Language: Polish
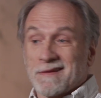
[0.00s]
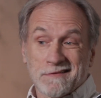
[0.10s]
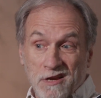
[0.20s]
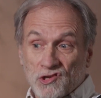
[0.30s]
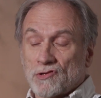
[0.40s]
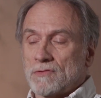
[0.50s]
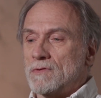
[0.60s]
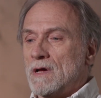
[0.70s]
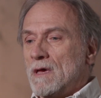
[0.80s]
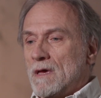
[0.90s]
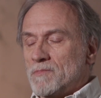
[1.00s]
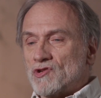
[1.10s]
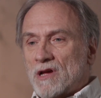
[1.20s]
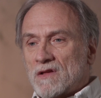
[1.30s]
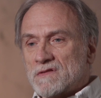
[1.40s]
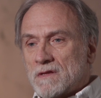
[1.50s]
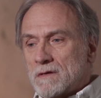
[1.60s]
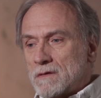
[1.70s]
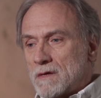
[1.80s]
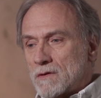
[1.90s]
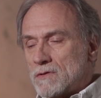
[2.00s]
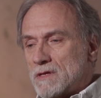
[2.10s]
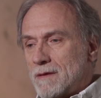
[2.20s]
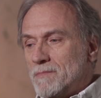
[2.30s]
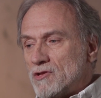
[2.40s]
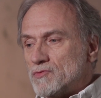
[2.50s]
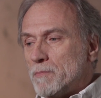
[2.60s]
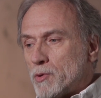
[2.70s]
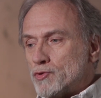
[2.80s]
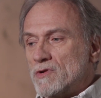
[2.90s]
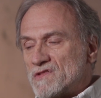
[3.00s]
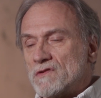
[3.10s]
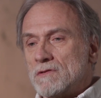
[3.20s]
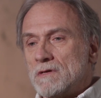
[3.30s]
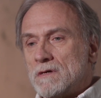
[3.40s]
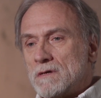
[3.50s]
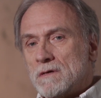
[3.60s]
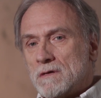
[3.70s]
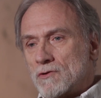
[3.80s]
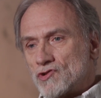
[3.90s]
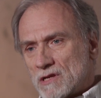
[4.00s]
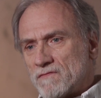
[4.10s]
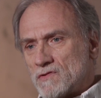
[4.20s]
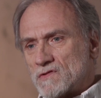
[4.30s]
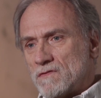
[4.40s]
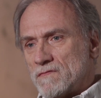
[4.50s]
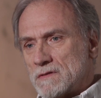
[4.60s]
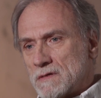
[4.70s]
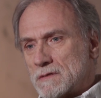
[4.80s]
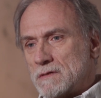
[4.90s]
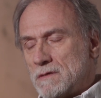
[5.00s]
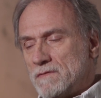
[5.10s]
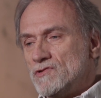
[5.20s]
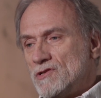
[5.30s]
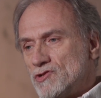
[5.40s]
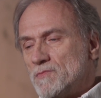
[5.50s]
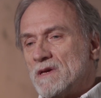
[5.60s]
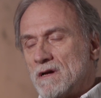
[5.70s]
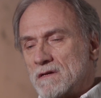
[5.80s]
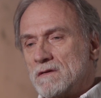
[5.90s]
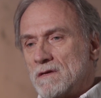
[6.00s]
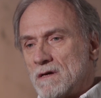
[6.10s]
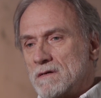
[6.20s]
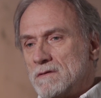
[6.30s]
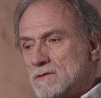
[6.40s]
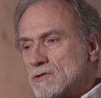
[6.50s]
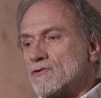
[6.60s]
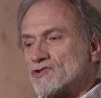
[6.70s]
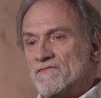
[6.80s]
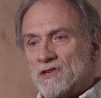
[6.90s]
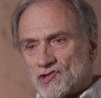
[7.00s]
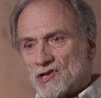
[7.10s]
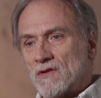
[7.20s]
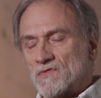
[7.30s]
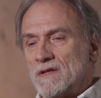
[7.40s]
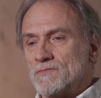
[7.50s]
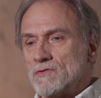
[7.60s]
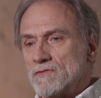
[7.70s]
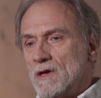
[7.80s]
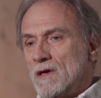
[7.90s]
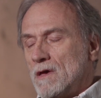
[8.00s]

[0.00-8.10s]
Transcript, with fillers: Zresztą mieszkając na, na Rolnej, mieliśmy po drugiej stronie y, koszary wojskowe, tak. I widzieliśmy jak, jak nie tylko, że wyjeżdżają stamtąd